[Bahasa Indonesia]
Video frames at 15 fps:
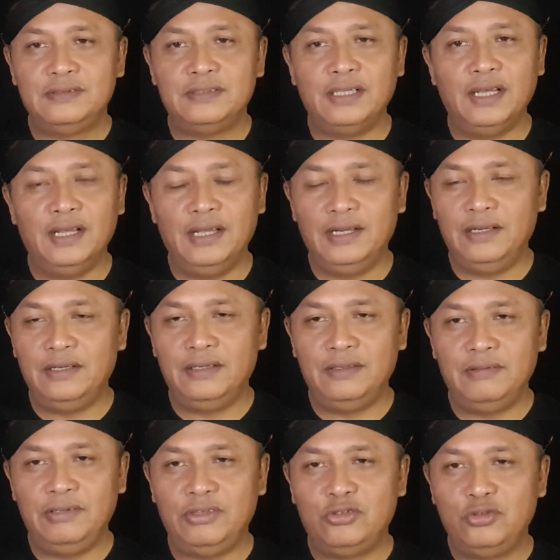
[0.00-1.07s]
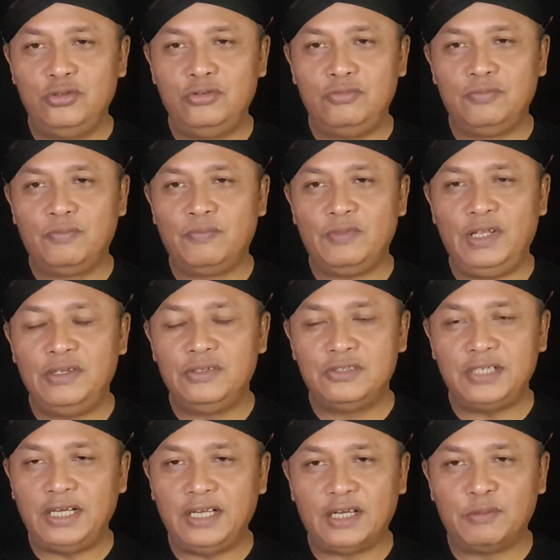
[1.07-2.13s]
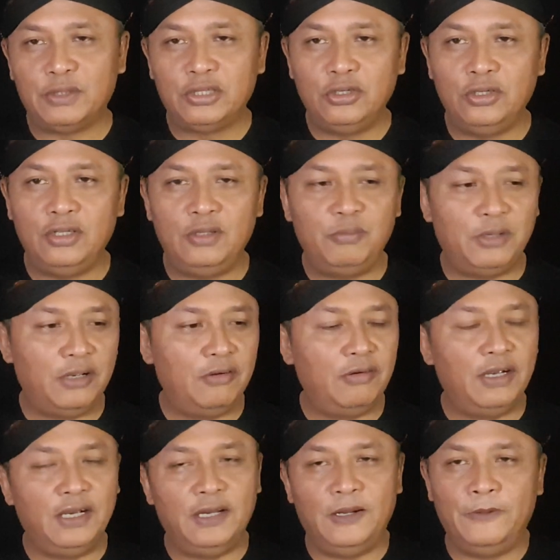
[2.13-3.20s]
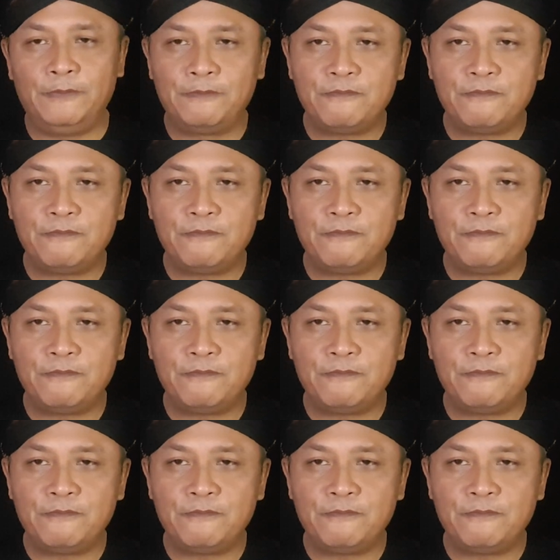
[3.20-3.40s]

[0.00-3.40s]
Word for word: Dan itu sadar betul bahwa